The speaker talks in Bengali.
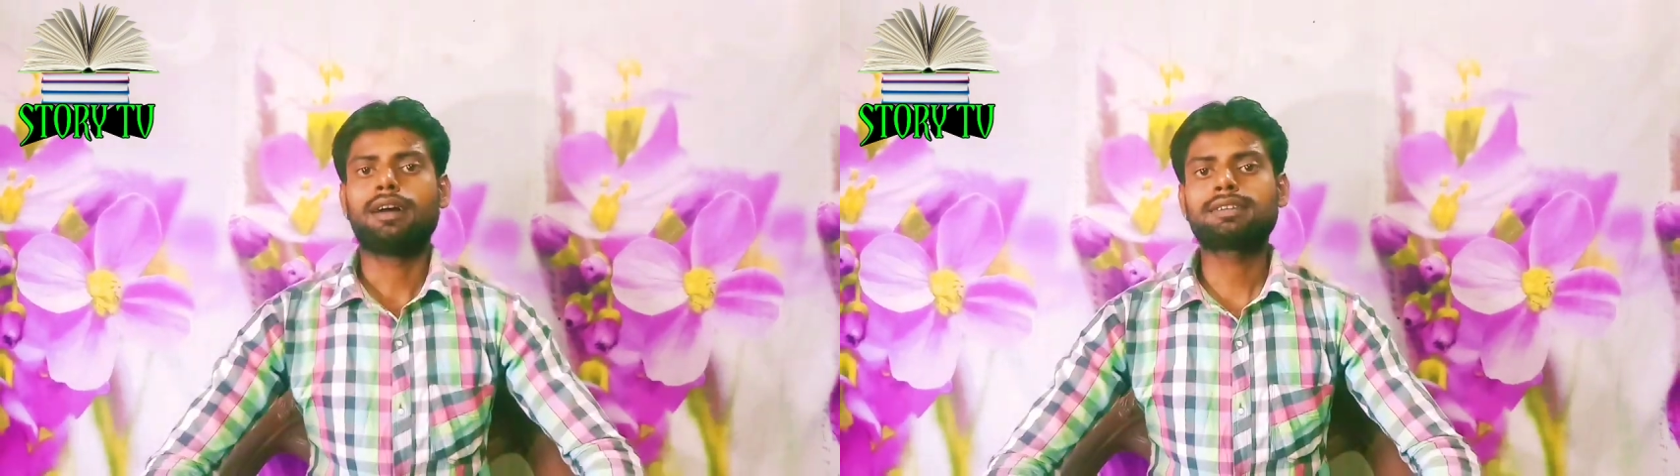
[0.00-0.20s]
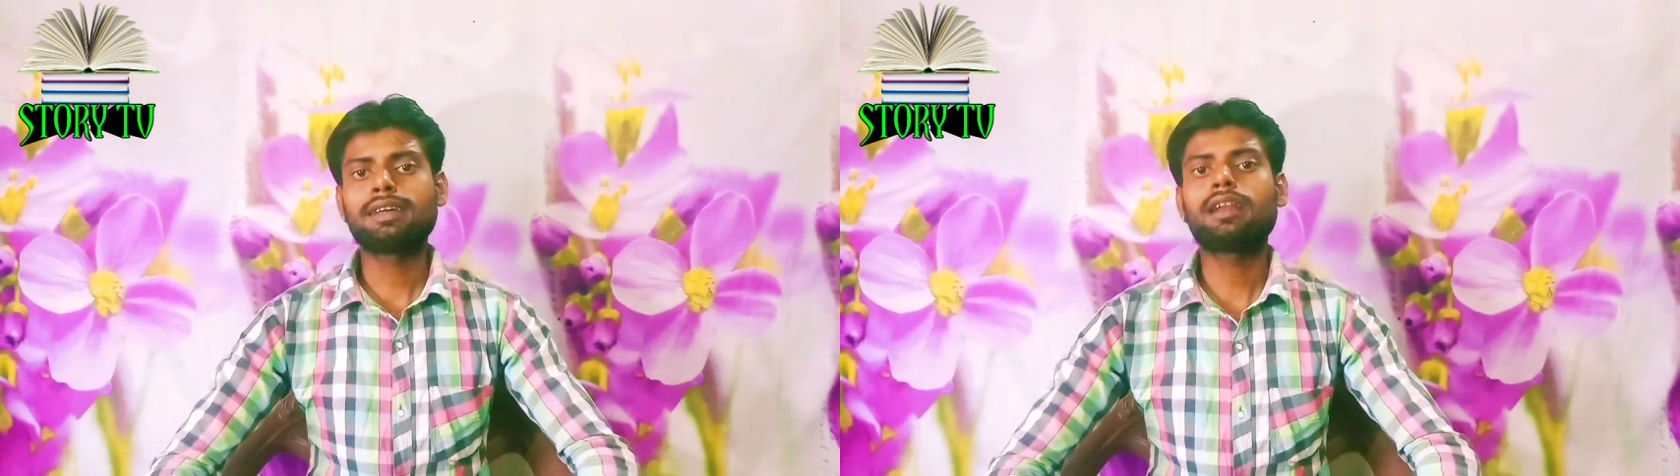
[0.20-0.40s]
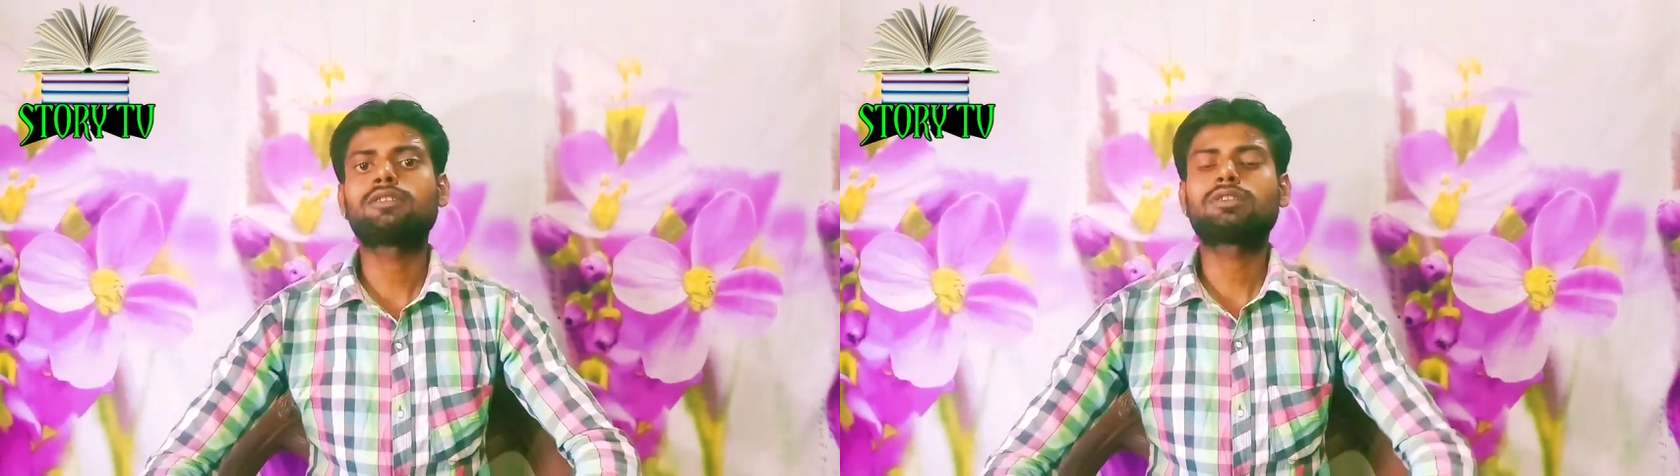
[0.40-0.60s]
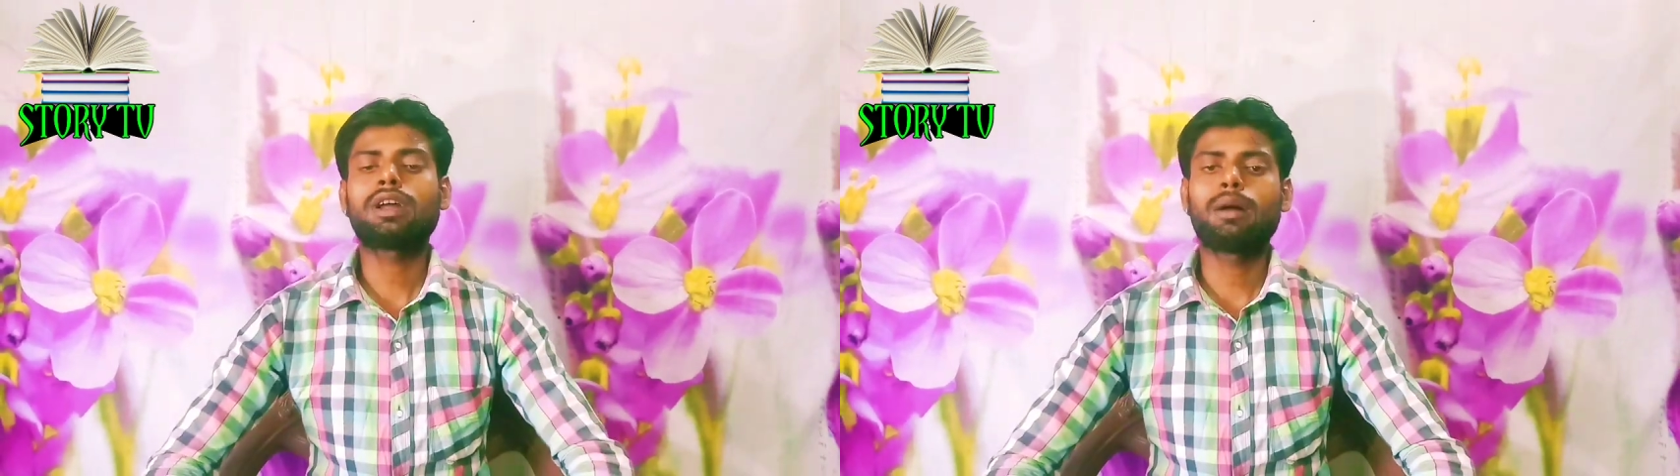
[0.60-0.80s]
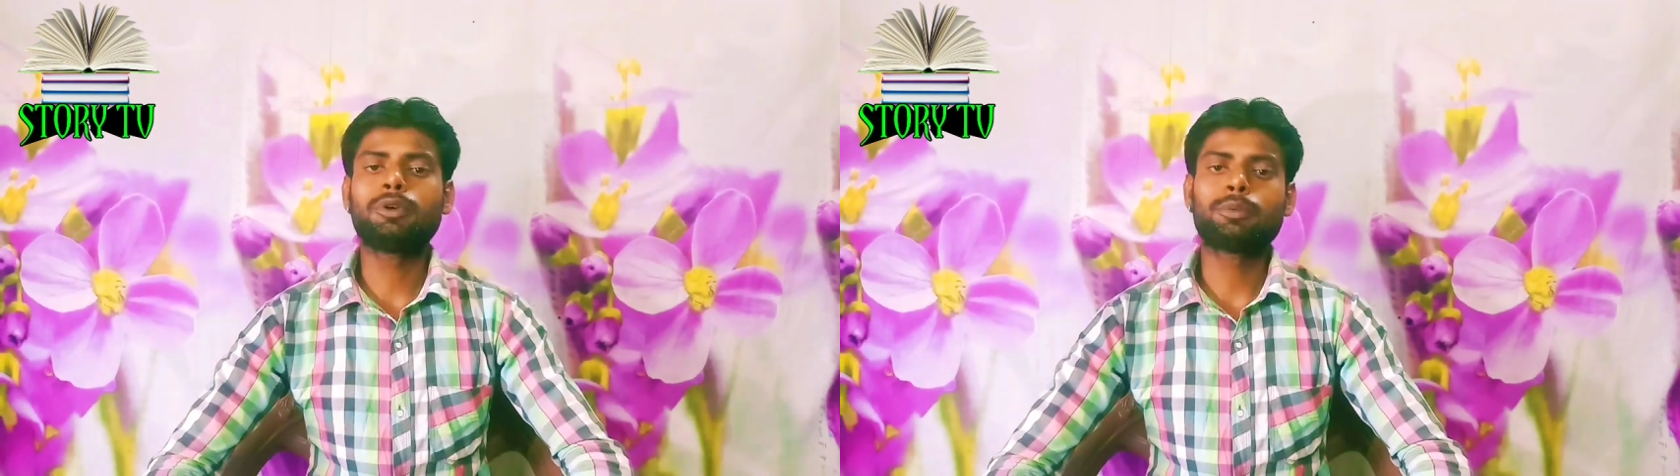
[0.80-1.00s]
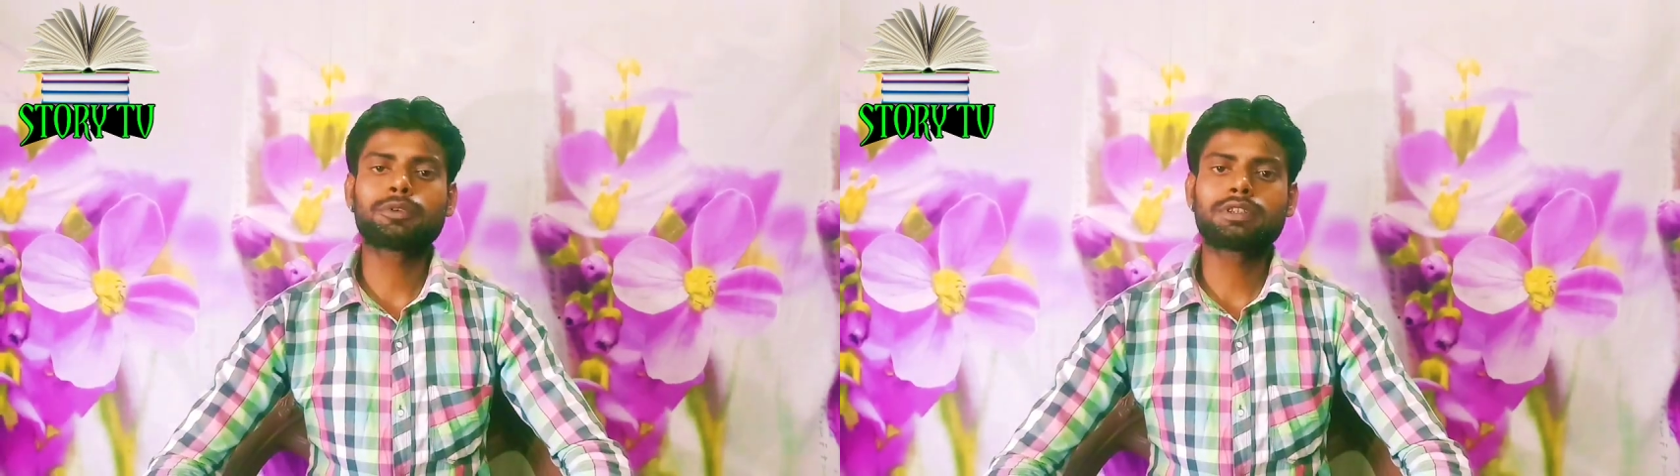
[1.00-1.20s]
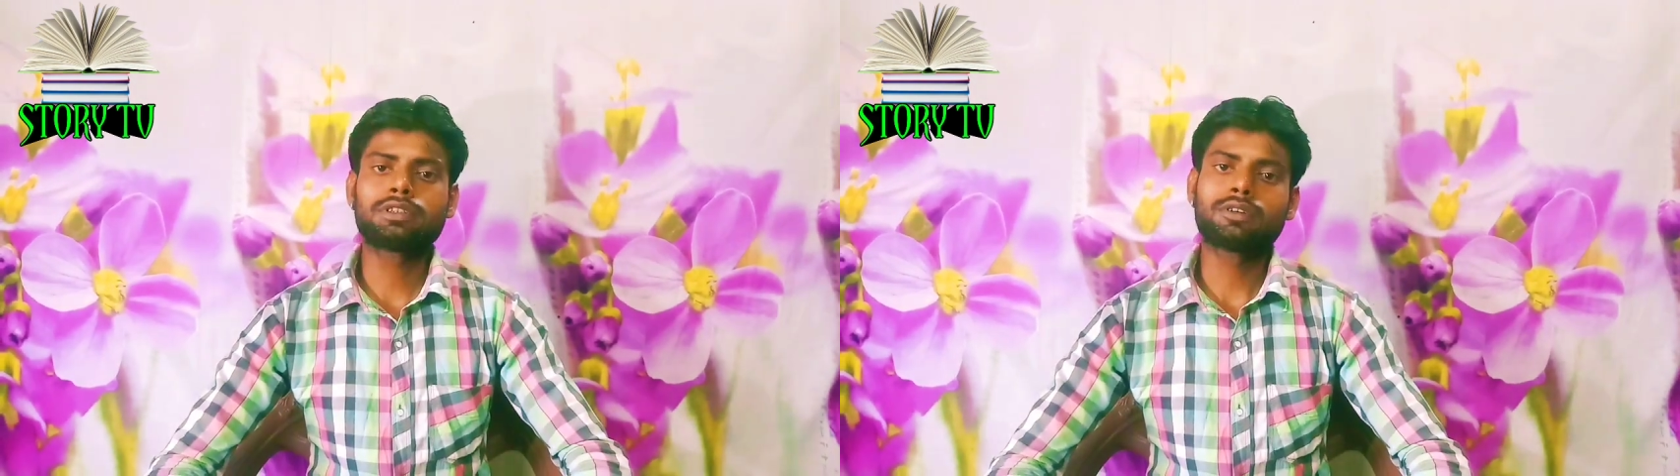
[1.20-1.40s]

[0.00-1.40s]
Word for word: আজকের আলোচনায় আমি উপস্থিত